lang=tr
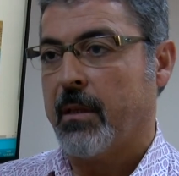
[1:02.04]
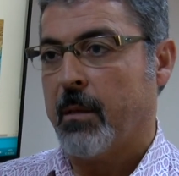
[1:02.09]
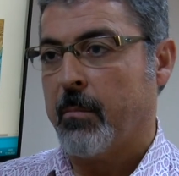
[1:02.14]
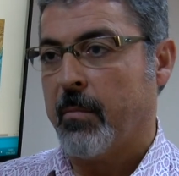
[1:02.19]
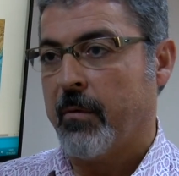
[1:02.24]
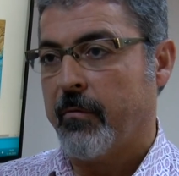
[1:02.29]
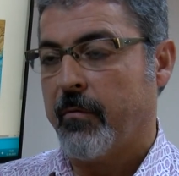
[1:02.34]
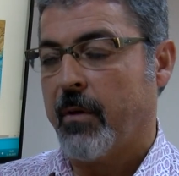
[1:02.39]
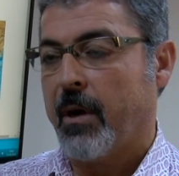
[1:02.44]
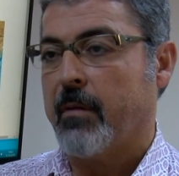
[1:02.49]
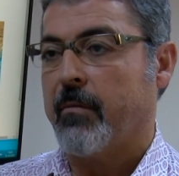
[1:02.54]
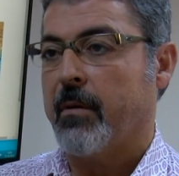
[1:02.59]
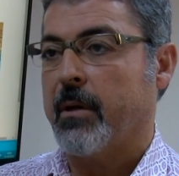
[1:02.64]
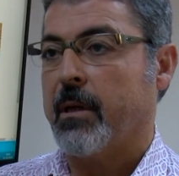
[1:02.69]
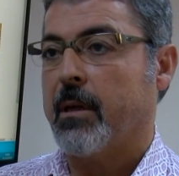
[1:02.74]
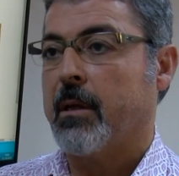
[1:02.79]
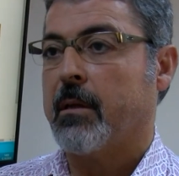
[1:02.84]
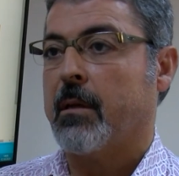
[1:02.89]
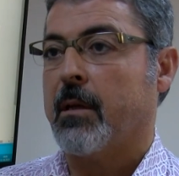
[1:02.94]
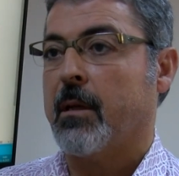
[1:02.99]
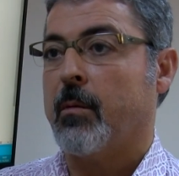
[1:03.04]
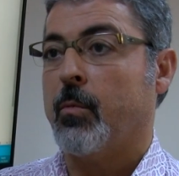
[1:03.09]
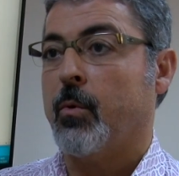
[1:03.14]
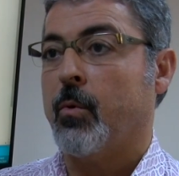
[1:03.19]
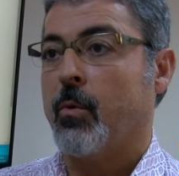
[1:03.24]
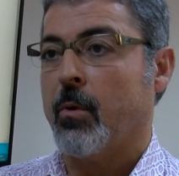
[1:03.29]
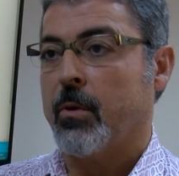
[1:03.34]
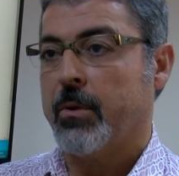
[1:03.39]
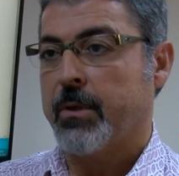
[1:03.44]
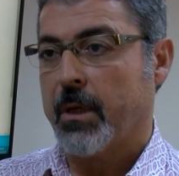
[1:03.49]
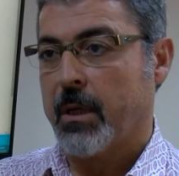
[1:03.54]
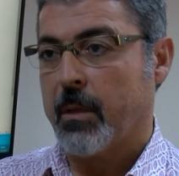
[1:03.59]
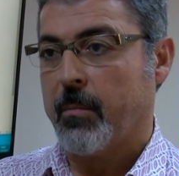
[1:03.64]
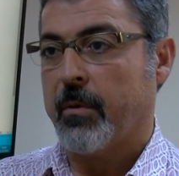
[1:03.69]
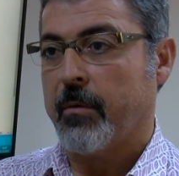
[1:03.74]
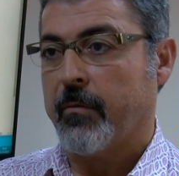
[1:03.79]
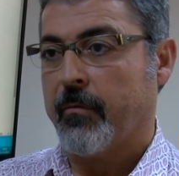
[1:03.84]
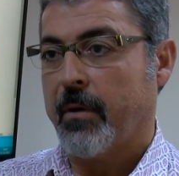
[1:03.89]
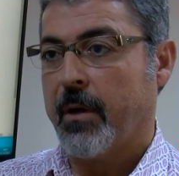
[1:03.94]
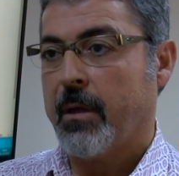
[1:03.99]
diye bir fay var. İki tane büyük ölçekli
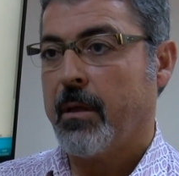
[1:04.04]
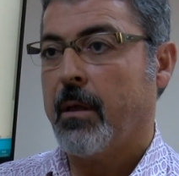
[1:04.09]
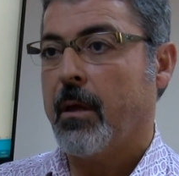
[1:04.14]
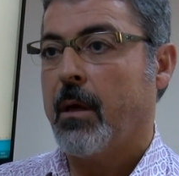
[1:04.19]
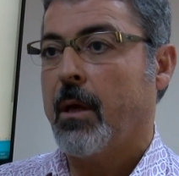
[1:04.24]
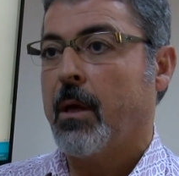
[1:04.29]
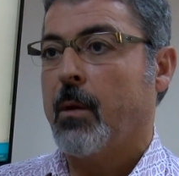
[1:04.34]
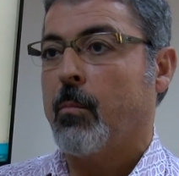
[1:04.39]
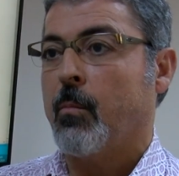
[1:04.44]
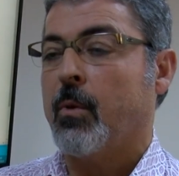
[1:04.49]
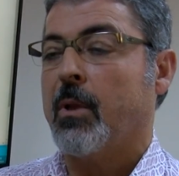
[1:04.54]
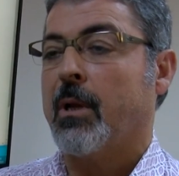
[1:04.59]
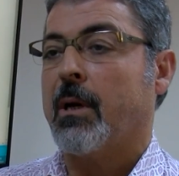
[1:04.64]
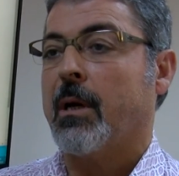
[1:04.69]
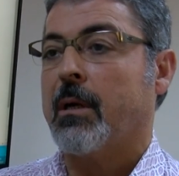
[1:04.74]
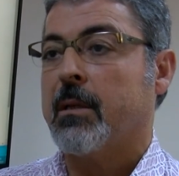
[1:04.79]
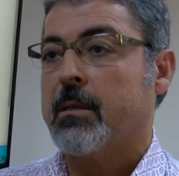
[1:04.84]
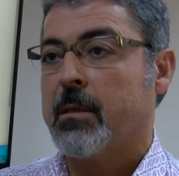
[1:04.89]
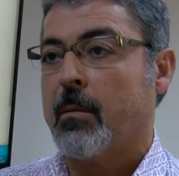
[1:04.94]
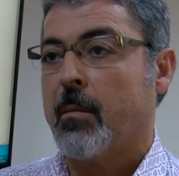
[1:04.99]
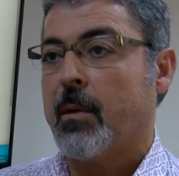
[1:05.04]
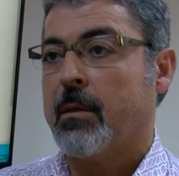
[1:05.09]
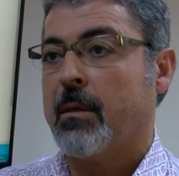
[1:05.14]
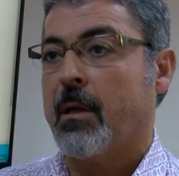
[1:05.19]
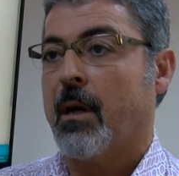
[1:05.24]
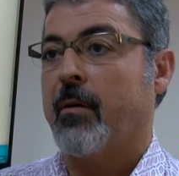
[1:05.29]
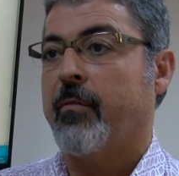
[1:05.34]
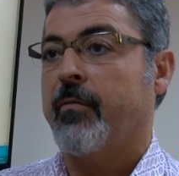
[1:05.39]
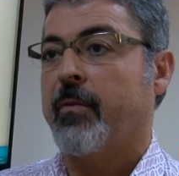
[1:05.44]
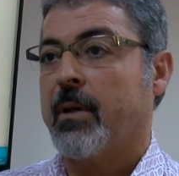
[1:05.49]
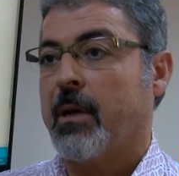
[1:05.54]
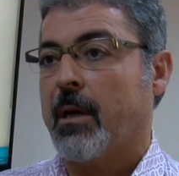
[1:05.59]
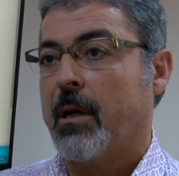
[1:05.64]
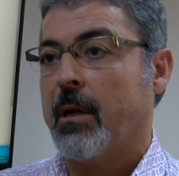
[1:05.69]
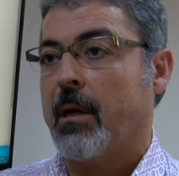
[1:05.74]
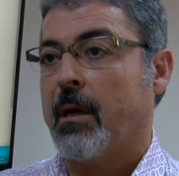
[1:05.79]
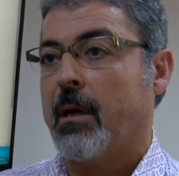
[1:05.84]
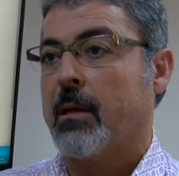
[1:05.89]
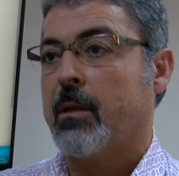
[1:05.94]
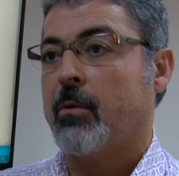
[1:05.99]
bir fay. Bunlar aynı zamanda Afrika
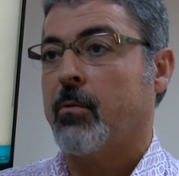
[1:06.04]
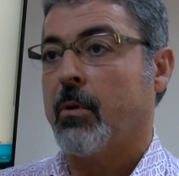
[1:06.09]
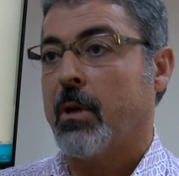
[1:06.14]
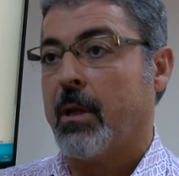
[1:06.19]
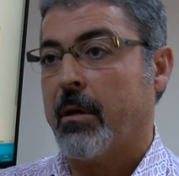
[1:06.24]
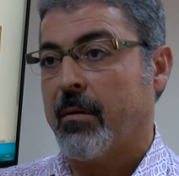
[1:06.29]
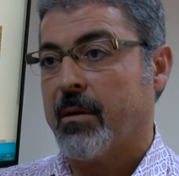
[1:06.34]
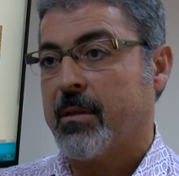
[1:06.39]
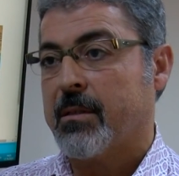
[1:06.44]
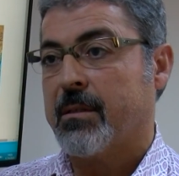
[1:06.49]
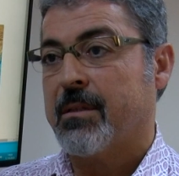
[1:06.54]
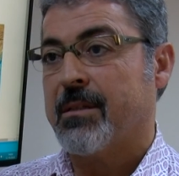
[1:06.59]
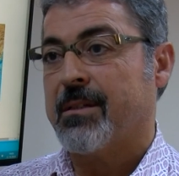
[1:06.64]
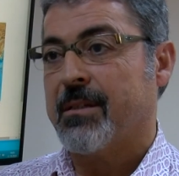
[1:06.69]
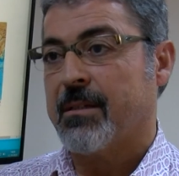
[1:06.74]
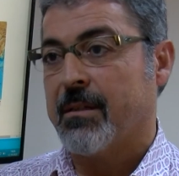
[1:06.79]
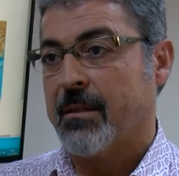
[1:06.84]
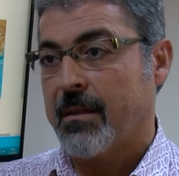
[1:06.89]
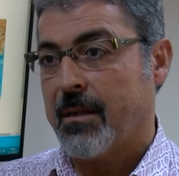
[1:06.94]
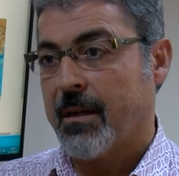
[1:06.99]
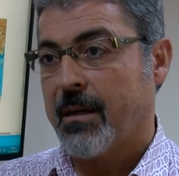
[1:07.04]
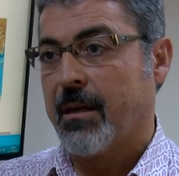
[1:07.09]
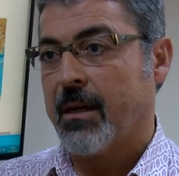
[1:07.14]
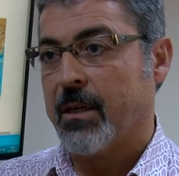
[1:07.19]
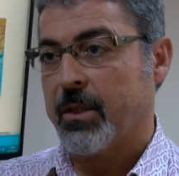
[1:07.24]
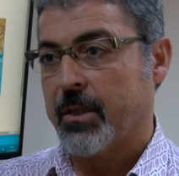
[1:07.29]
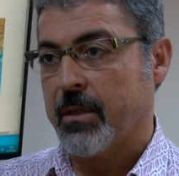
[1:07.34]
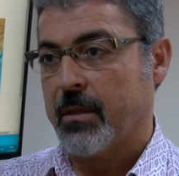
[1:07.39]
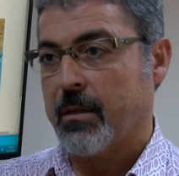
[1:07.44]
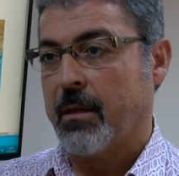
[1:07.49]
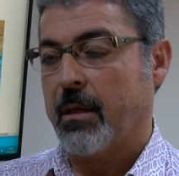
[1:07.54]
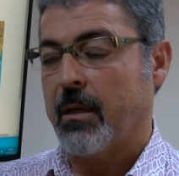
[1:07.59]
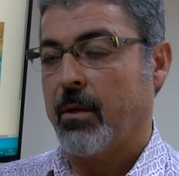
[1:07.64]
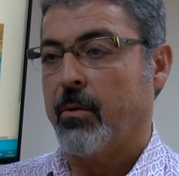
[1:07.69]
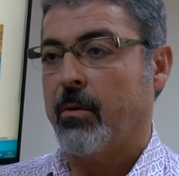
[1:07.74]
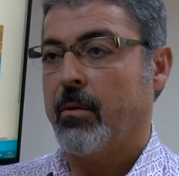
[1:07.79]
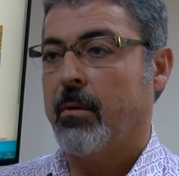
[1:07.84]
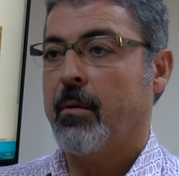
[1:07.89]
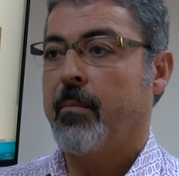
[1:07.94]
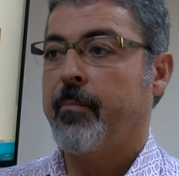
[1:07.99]
ile Anadolu levhasının sınırına karşılık
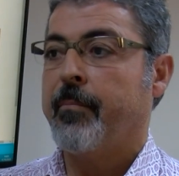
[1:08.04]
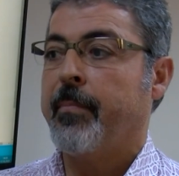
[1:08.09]
geliyor.